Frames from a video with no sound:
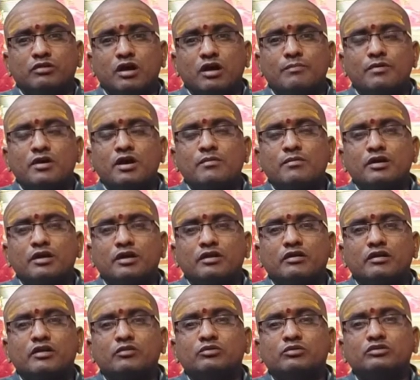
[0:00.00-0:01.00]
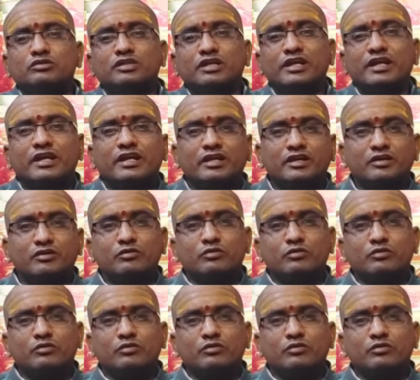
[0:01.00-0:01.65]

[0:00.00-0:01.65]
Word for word: అపామార్గం అంటే ఉత్తరేణి